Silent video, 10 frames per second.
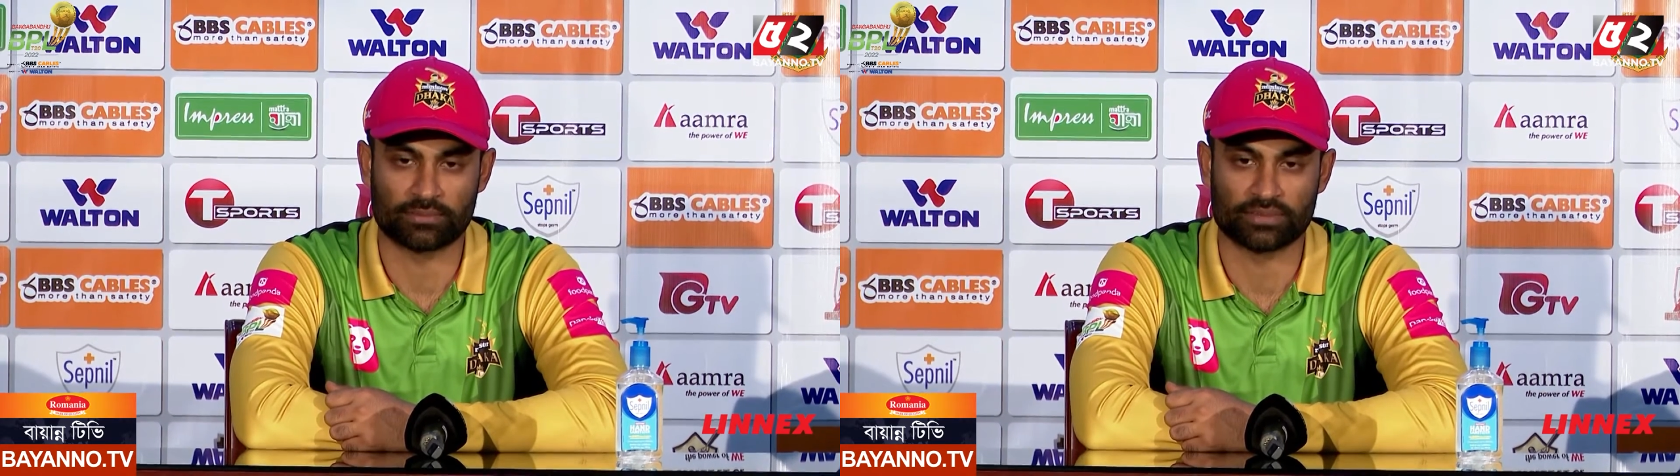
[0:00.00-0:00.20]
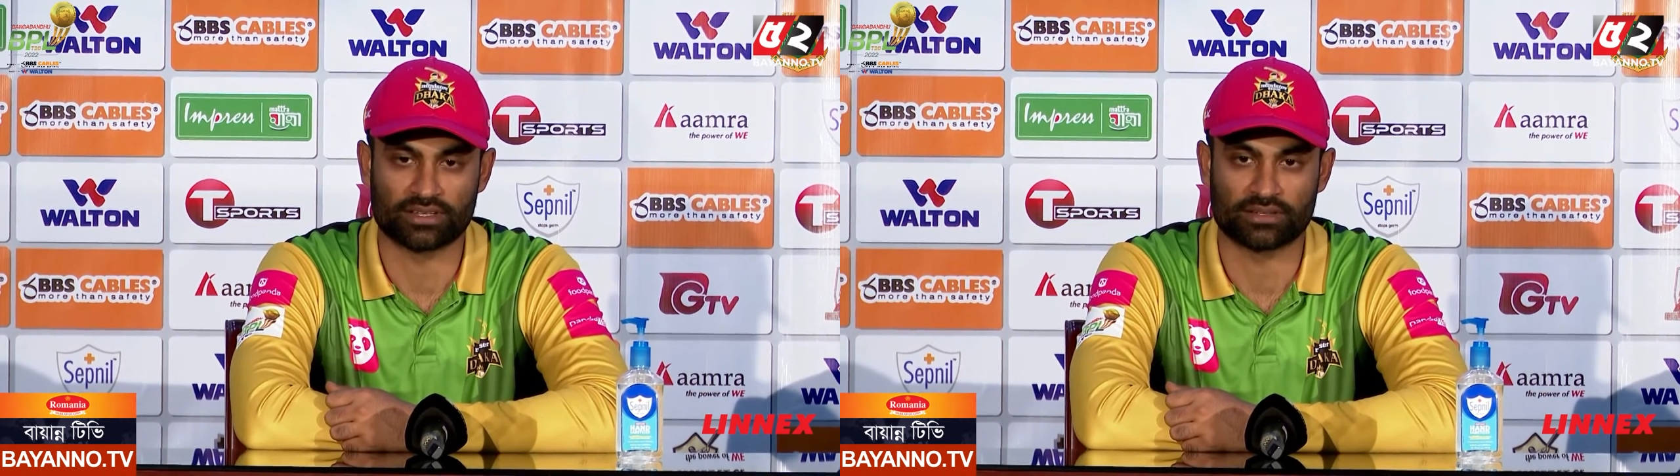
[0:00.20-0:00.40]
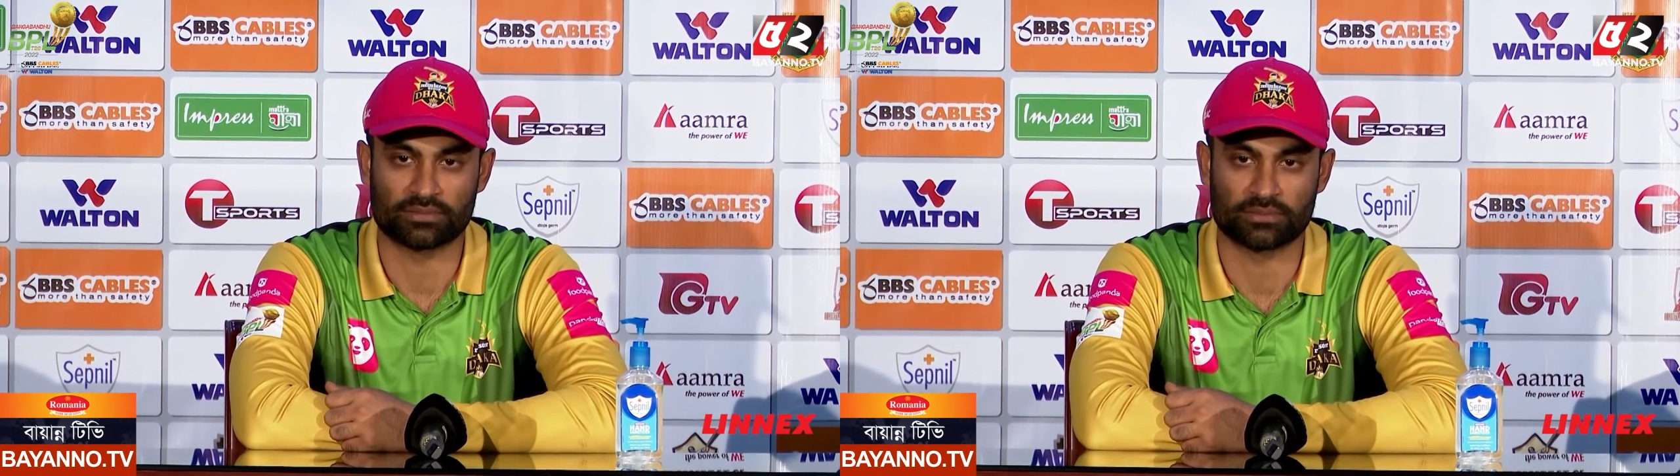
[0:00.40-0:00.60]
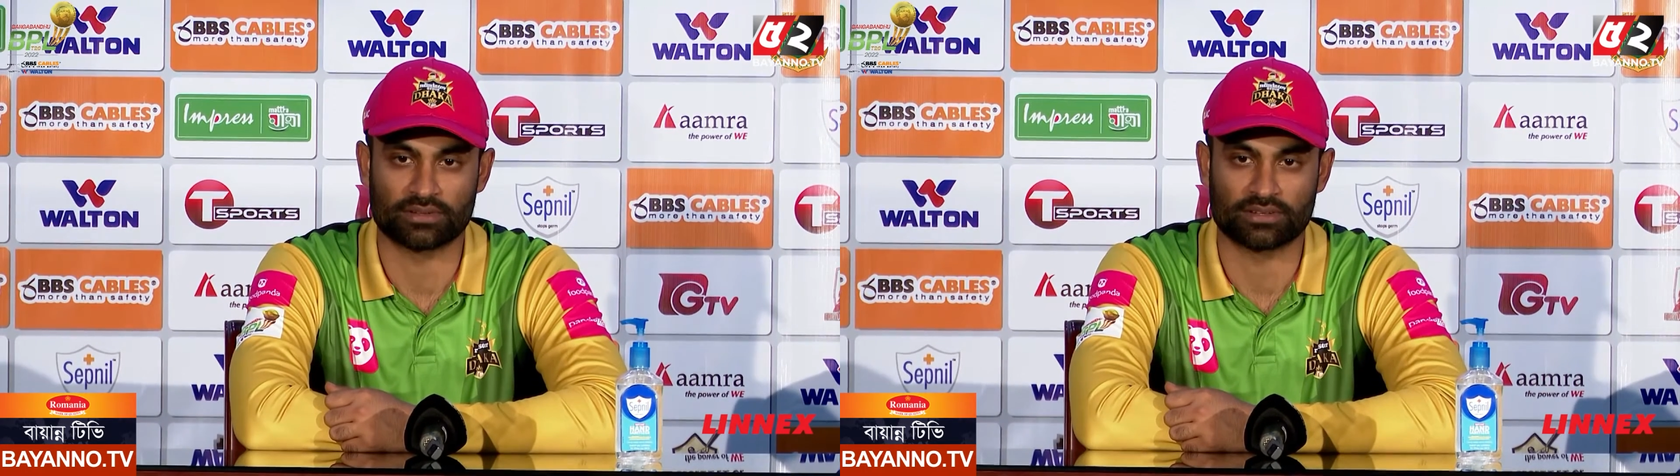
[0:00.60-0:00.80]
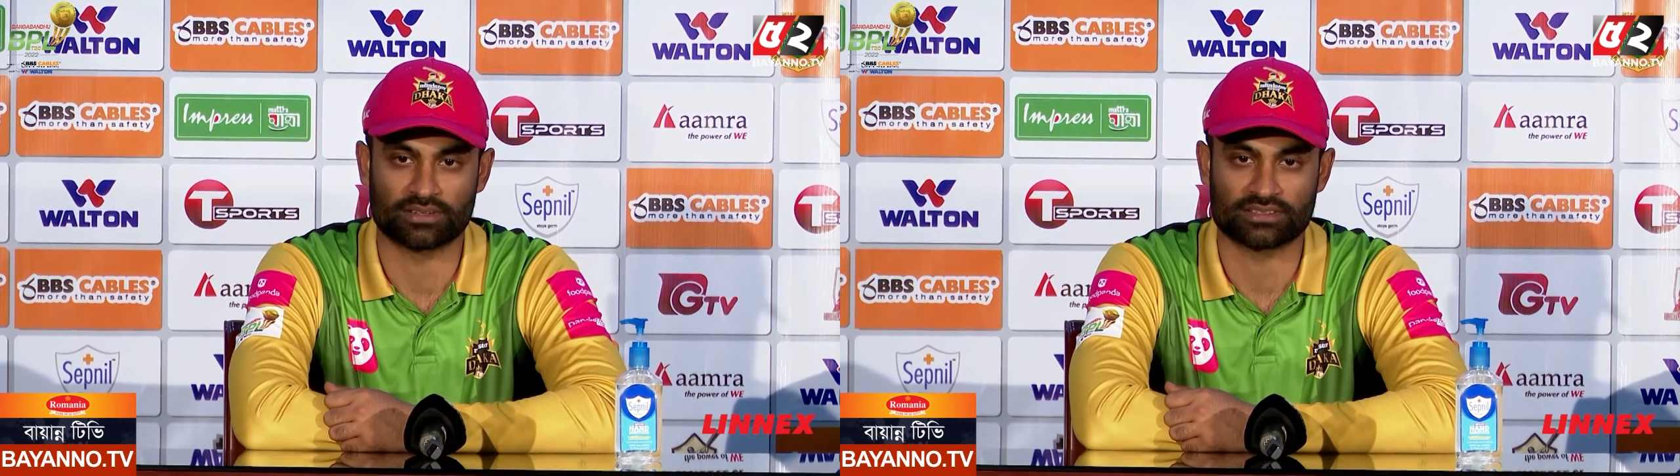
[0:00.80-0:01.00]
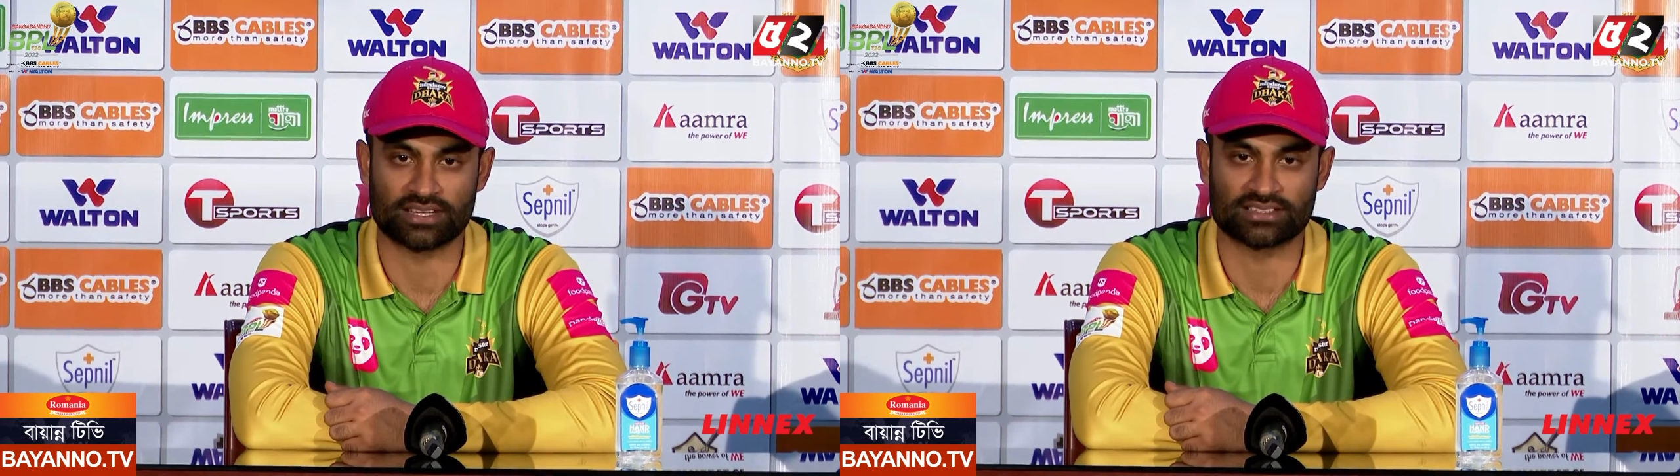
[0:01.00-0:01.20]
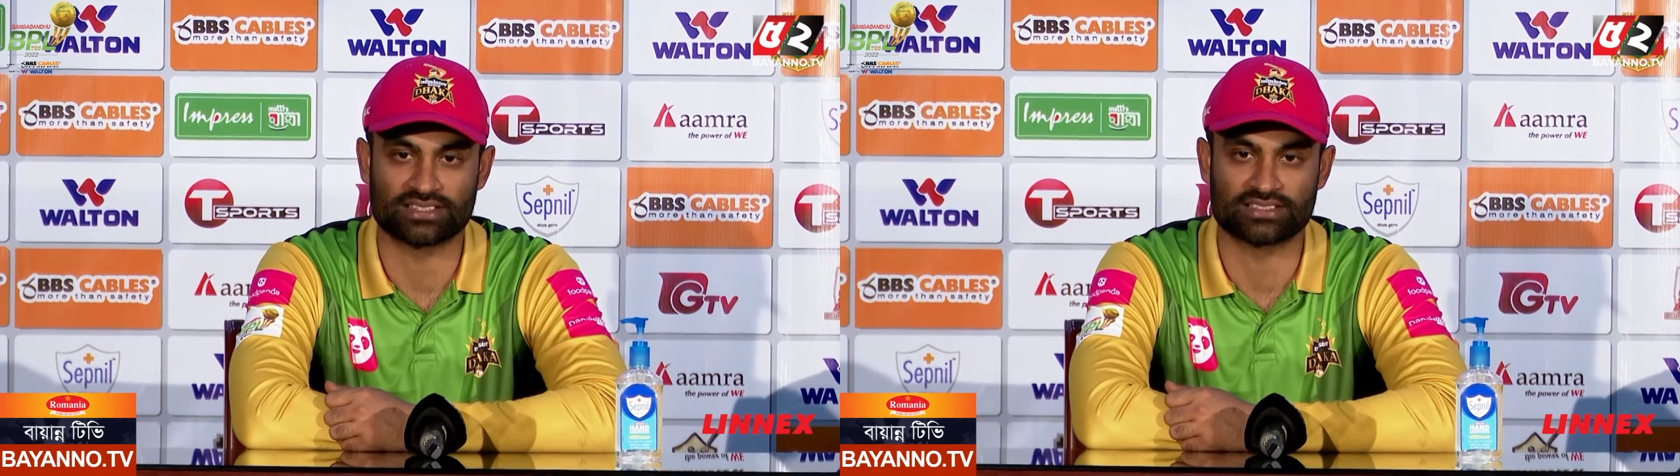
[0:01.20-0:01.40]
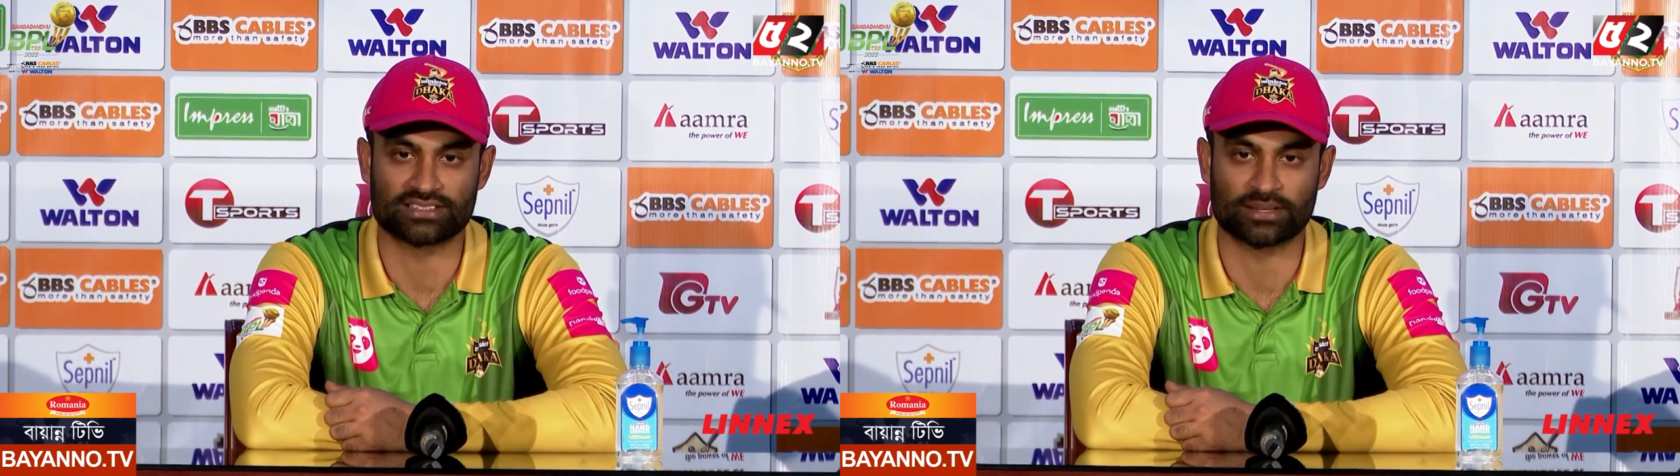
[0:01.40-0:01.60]
আপনার
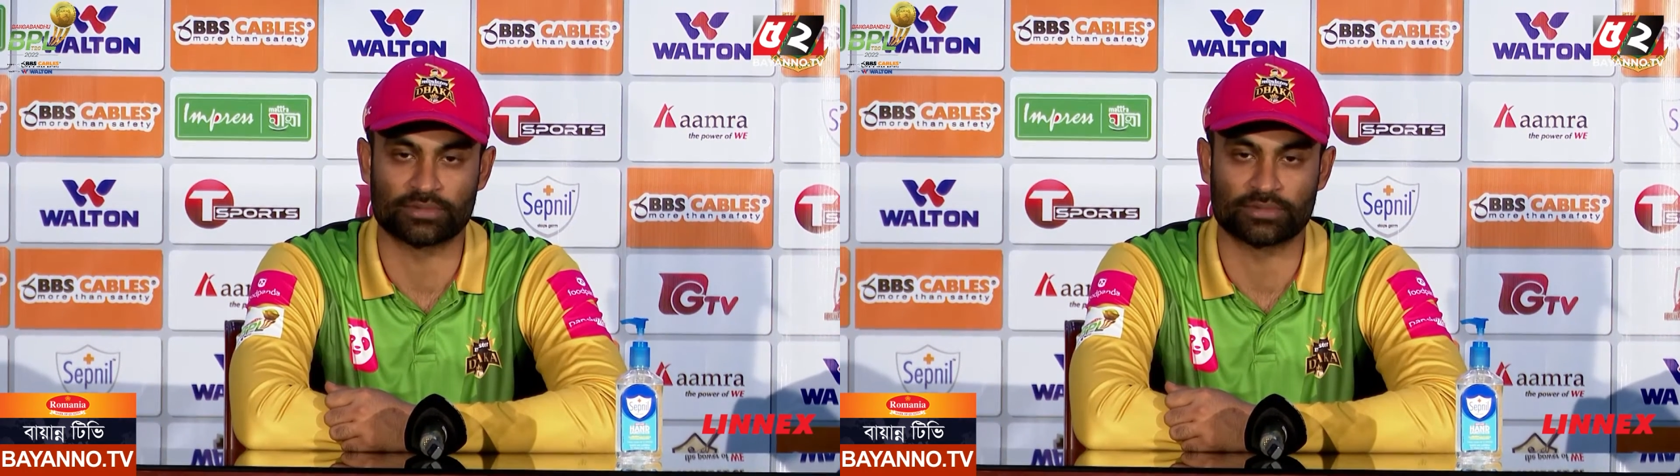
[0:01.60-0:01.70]
সাকসেস